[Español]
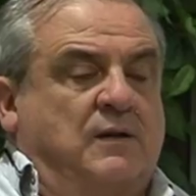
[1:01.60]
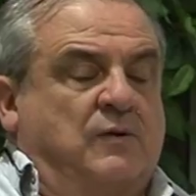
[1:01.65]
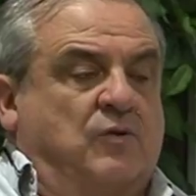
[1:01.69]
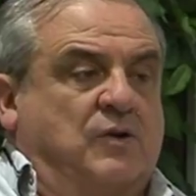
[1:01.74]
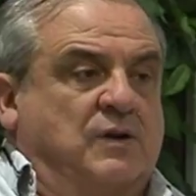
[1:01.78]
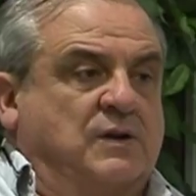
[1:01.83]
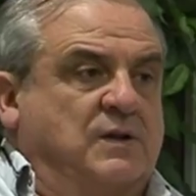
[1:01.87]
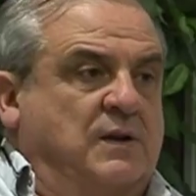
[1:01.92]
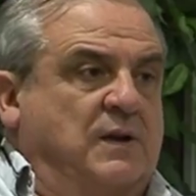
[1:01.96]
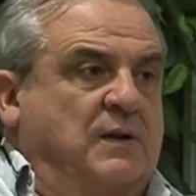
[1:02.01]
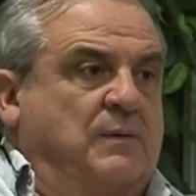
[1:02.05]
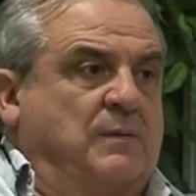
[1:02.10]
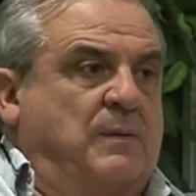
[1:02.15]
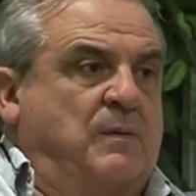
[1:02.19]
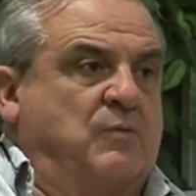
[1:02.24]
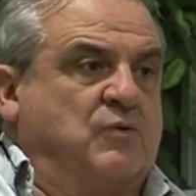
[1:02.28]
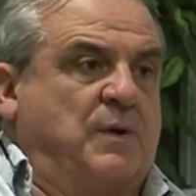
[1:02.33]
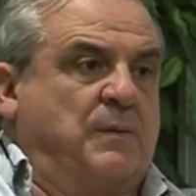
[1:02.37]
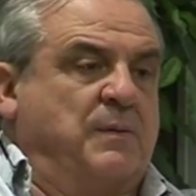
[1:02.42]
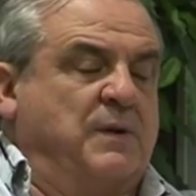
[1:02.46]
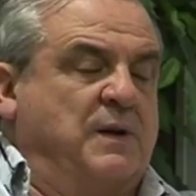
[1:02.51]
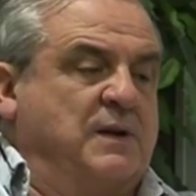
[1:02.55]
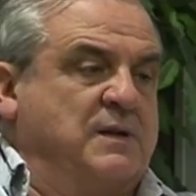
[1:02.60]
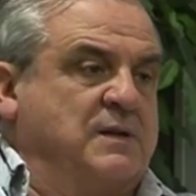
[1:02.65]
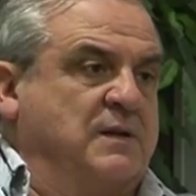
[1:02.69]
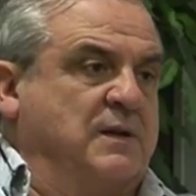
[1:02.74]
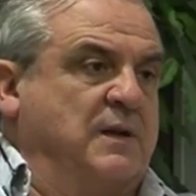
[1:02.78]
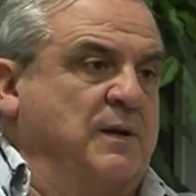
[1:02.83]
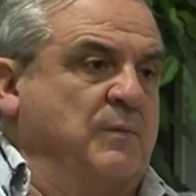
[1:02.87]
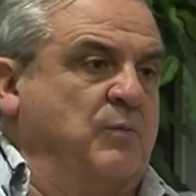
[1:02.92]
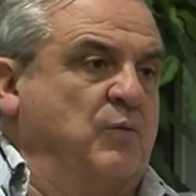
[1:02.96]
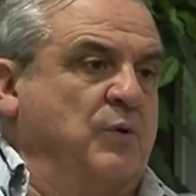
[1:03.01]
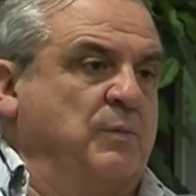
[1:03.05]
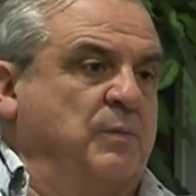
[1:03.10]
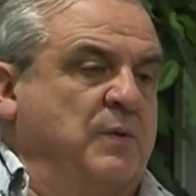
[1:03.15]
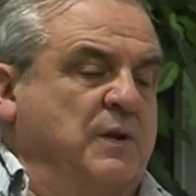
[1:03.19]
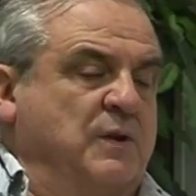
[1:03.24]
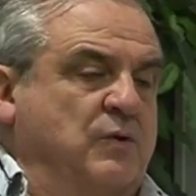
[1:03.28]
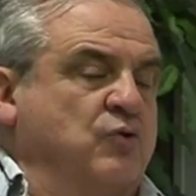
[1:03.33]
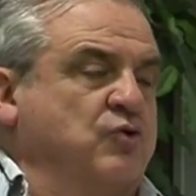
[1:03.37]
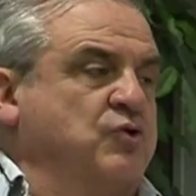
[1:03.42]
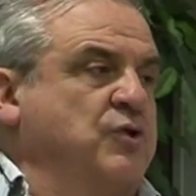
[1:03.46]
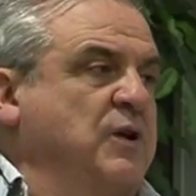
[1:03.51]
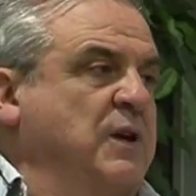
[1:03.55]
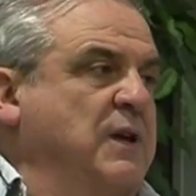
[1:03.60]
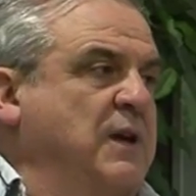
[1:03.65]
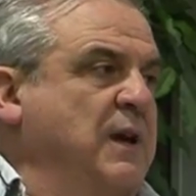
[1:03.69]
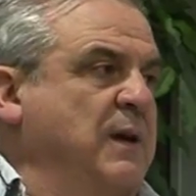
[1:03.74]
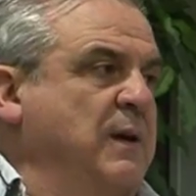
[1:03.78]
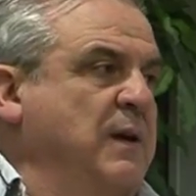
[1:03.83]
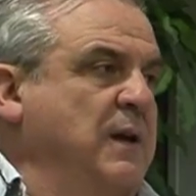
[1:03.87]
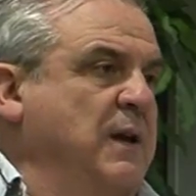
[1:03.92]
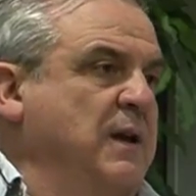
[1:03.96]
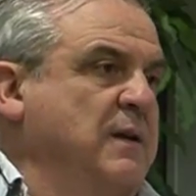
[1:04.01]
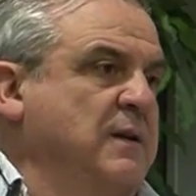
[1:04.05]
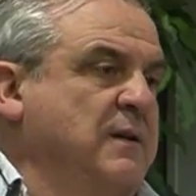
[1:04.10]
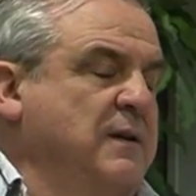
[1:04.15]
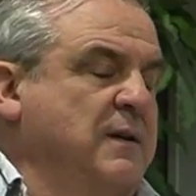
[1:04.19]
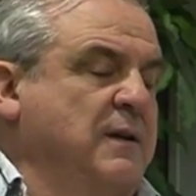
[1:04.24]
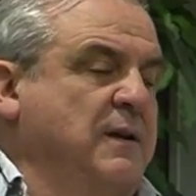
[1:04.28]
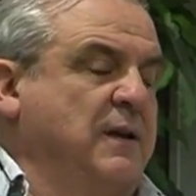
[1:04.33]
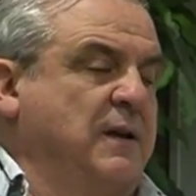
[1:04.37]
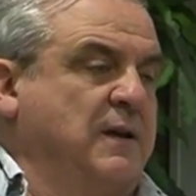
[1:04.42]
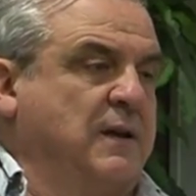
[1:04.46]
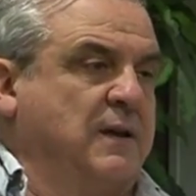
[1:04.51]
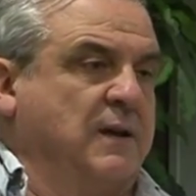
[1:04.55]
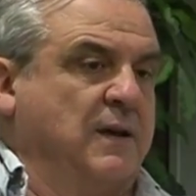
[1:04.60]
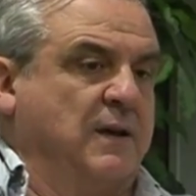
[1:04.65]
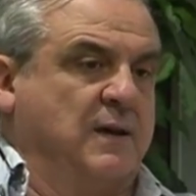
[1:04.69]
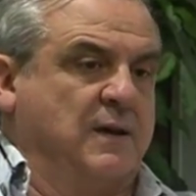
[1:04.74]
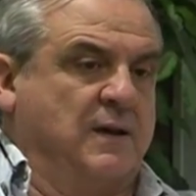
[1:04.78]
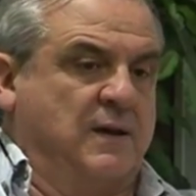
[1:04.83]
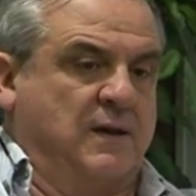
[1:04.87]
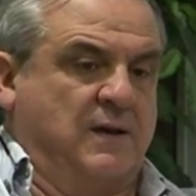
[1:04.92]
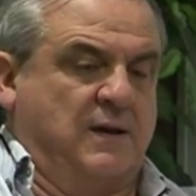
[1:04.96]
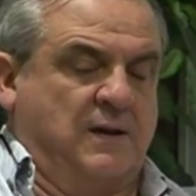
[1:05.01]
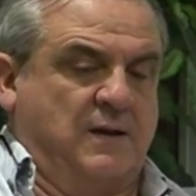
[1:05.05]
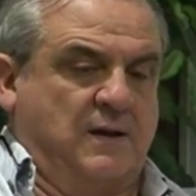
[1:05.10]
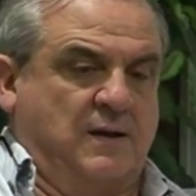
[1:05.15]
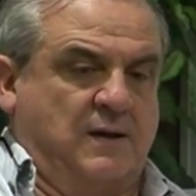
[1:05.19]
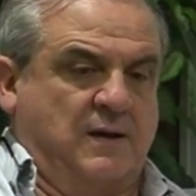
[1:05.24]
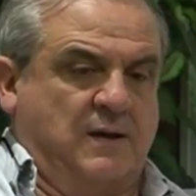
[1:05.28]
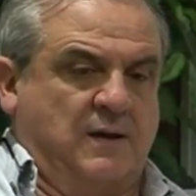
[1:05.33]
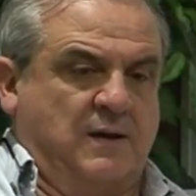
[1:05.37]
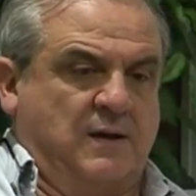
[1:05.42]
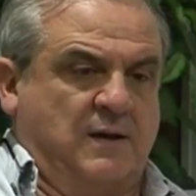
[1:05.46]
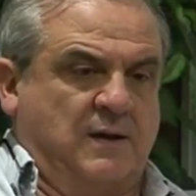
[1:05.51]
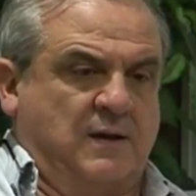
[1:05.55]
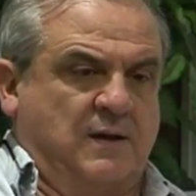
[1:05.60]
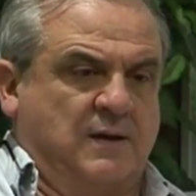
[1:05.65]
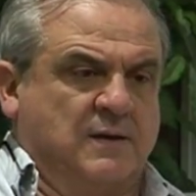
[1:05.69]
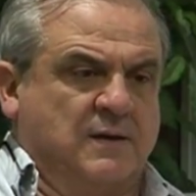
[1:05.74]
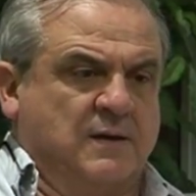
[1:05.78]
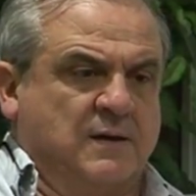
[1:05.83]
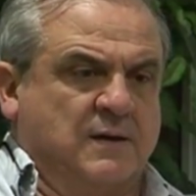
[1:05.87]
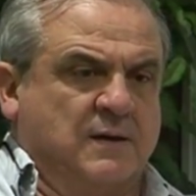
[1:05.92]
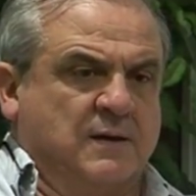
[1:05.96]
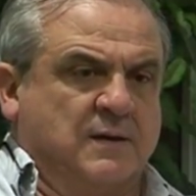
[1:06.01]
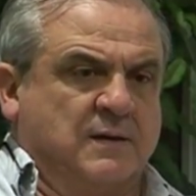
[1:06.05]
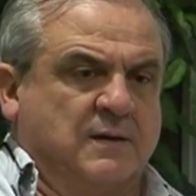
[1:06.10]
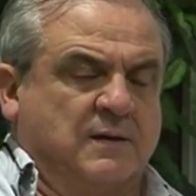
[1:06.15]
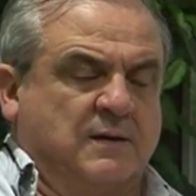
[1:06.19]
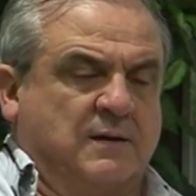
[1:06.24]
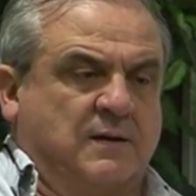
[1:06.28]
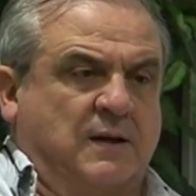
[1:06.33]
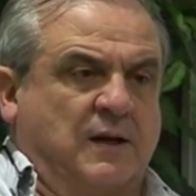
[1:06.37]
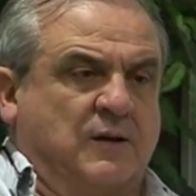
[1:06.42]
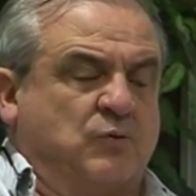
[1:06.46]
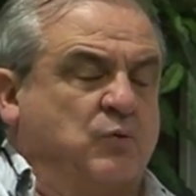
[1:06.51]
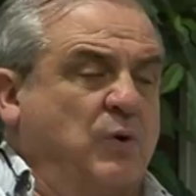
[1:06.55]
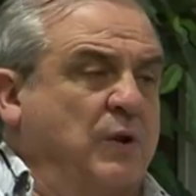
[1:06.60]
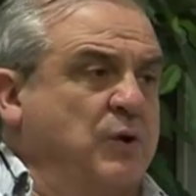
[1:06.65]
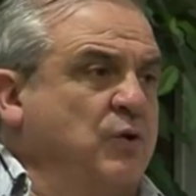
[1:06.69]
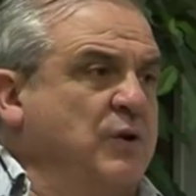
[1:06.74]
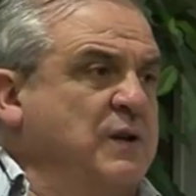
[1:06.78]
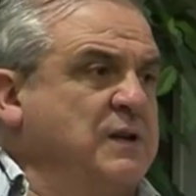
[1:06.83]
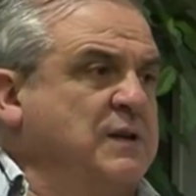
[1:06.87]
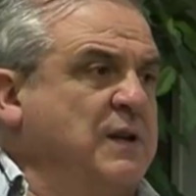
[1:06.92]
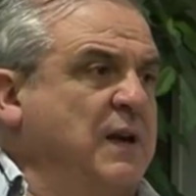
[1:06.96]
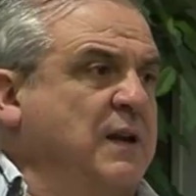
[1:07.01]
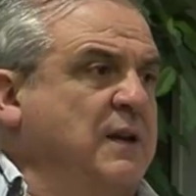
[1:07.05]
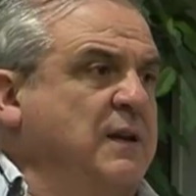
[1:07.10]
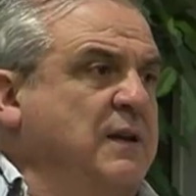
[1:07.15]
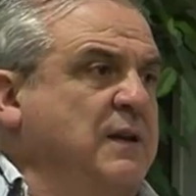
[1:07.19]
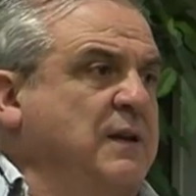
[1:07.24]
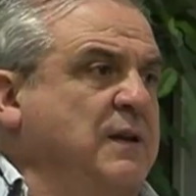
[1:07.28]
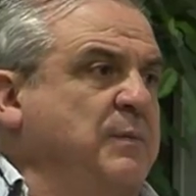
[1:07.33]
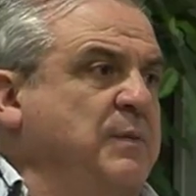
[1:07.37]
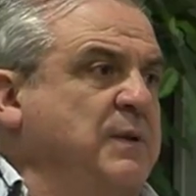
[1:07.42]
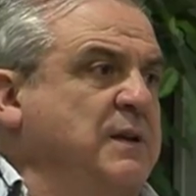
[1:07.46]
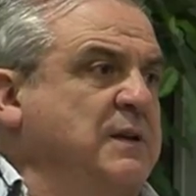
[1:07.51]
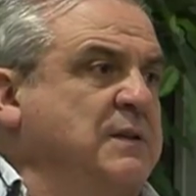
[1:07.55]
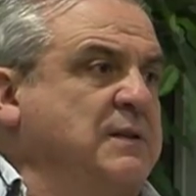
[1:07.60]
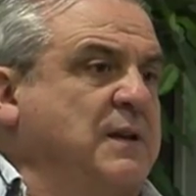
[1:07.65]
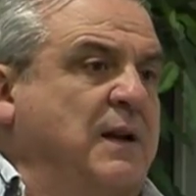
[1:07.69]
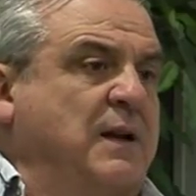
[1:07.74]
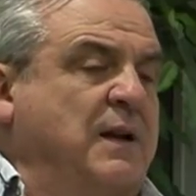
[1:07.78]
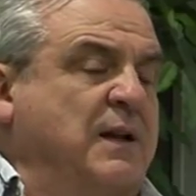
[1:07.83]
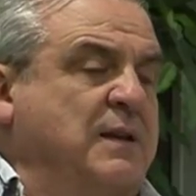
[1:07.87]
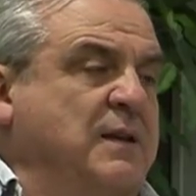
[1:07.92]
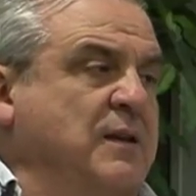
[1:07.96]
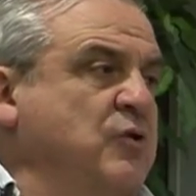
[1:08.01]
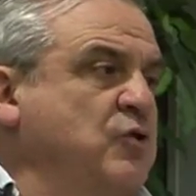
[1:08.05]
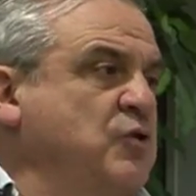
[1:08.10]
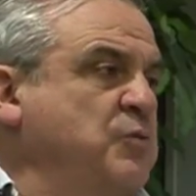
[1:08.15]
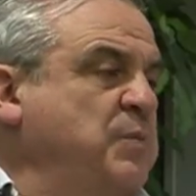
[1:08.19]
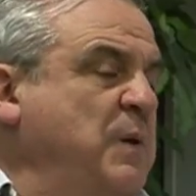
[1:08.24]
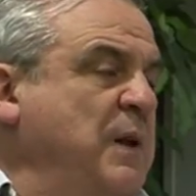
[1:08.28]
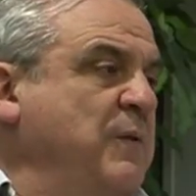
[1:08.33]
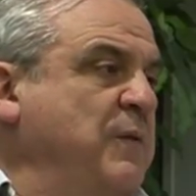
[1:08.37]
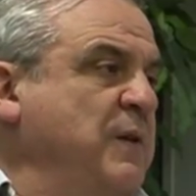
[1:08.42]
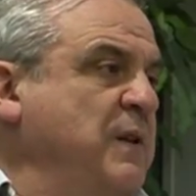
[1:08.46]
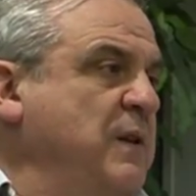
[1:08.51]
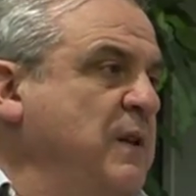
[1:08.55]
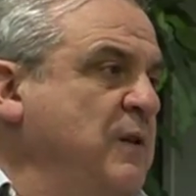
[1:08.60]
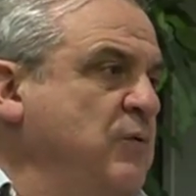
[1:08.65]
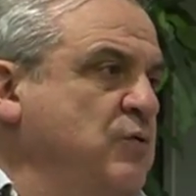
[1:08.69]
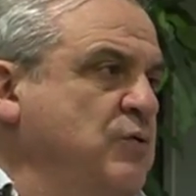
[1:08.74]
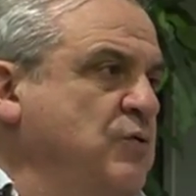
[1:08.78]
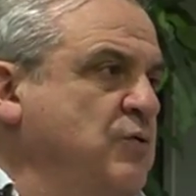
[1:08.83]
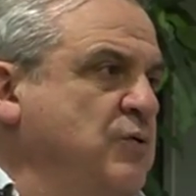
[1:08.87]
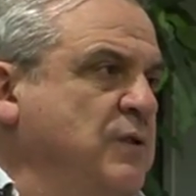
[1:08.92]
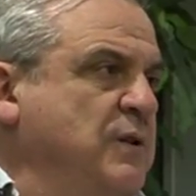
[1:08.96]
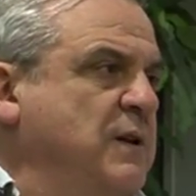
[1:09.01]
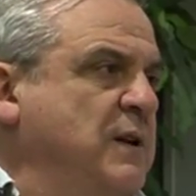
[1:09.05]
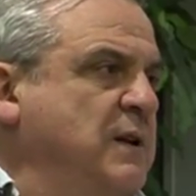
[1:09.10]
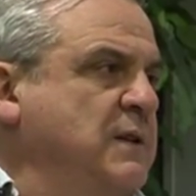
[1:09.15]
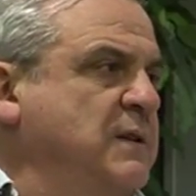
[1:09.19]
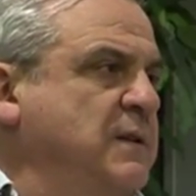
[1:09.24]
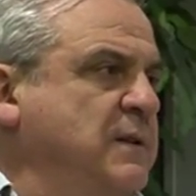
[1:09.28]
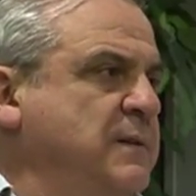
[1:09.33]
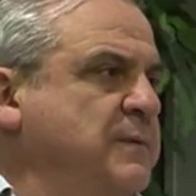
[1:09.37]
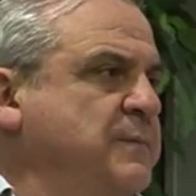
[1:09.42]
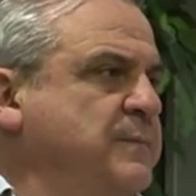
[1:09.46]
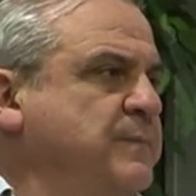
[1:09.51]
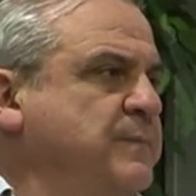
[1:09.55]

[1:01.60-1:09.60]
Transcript: lo que sí que vamos a ver es qué movimientos y qué, y qué, actuaciones hay y estar atentos para defender nuestros intereses.